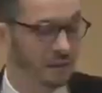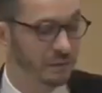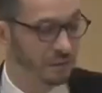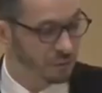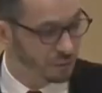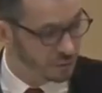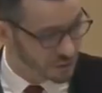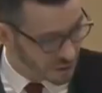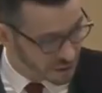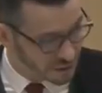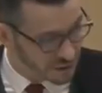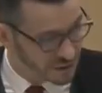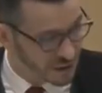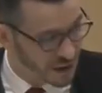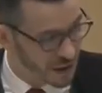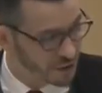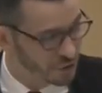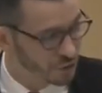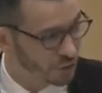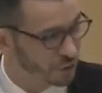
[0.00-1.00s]
Ну, надо
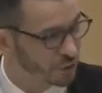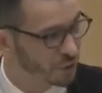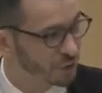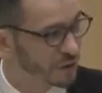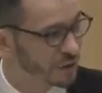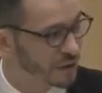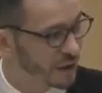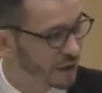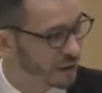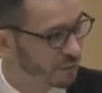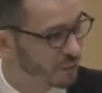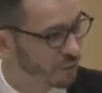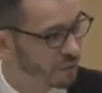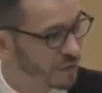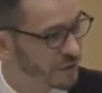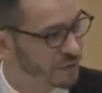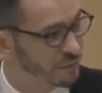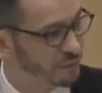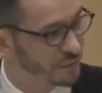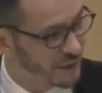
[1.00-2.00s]
сказать, что кто-то таким
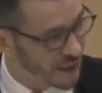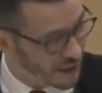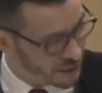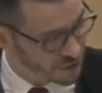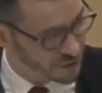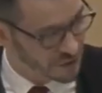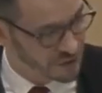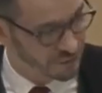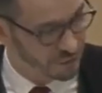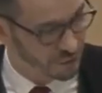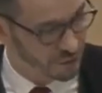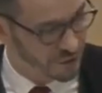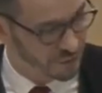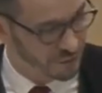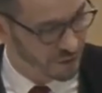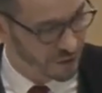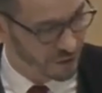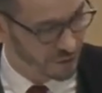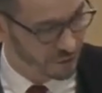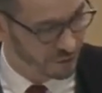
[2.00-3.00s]
образом прячет свою
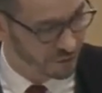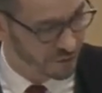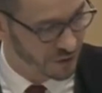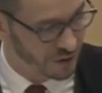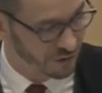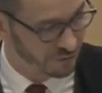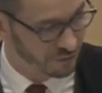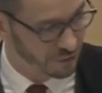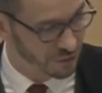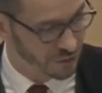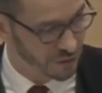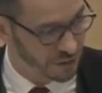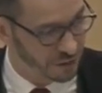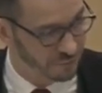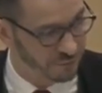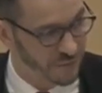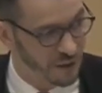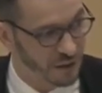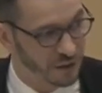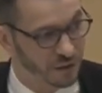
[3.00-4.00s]
депрессию в
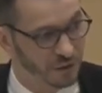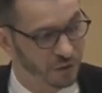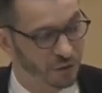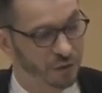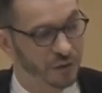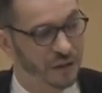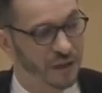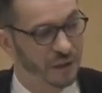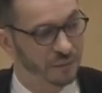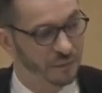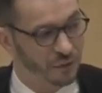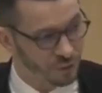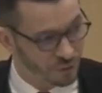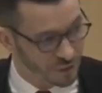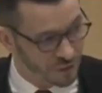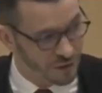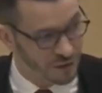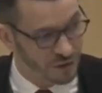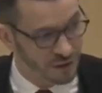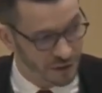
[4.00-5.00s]
телефоне, но для
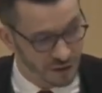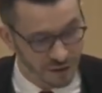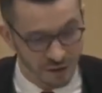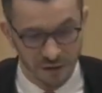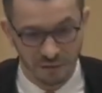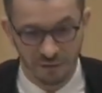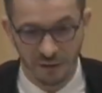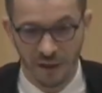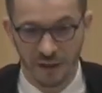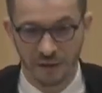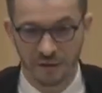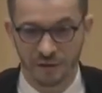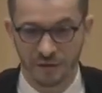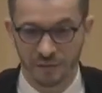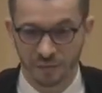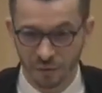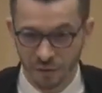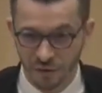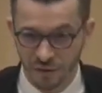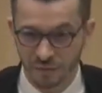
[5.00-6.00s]
многих это является
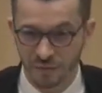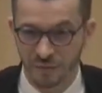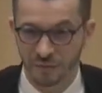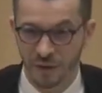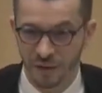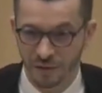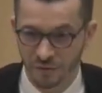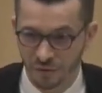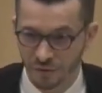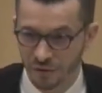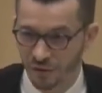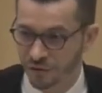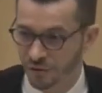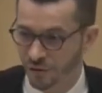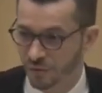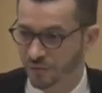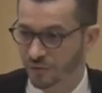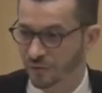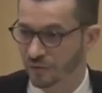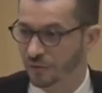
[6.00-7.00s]
способом ощутить
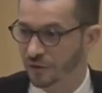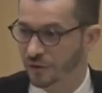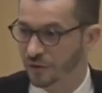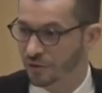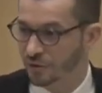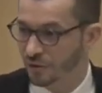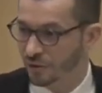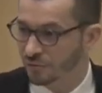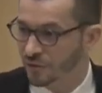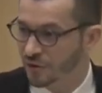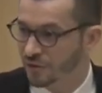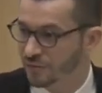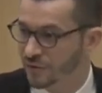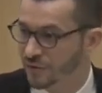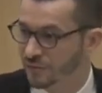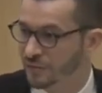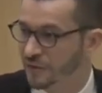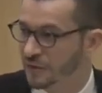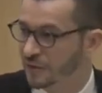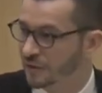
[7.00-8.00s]
собственную никчемность,
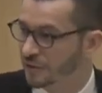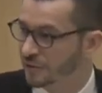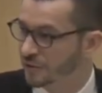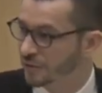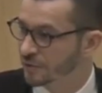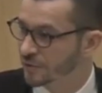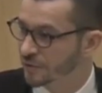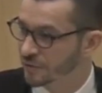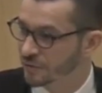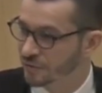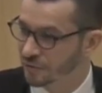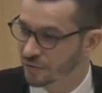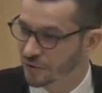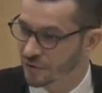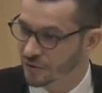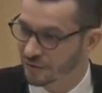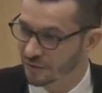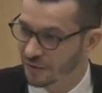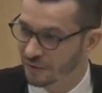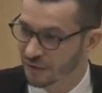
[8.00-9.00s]
бессмысленность собственного
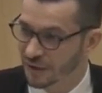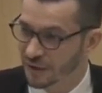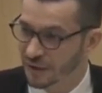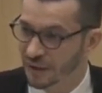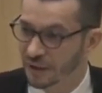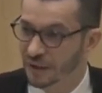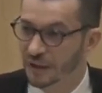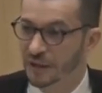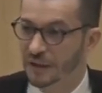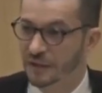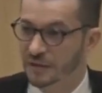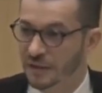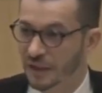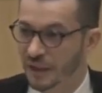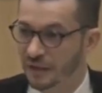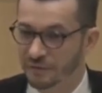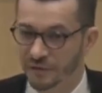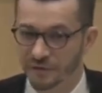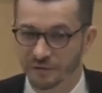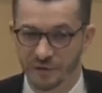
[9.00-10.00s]
существования,
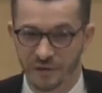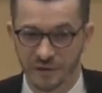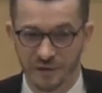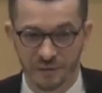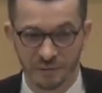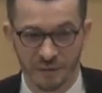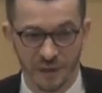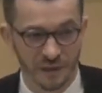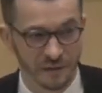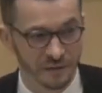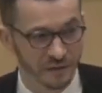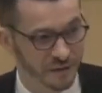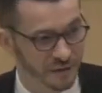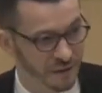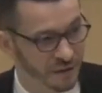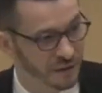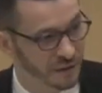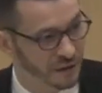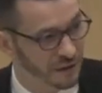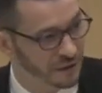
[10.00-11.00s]
сравнивая себя с
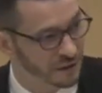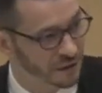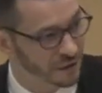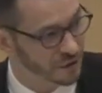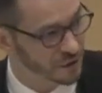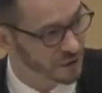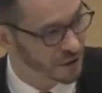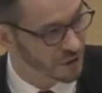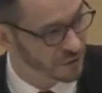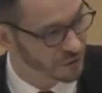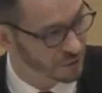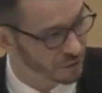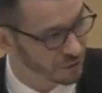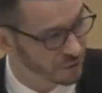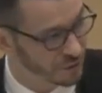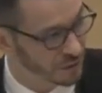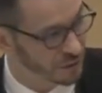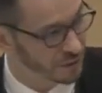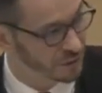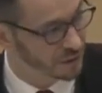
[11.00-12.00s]
этой
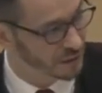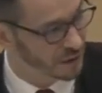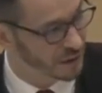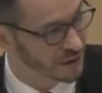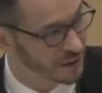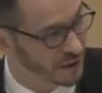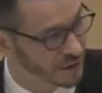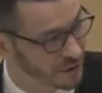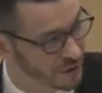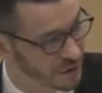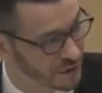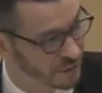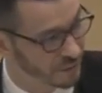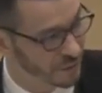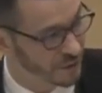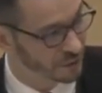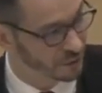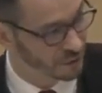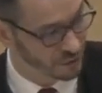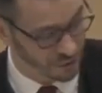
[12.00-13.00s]
жизнью, э, находящейся по той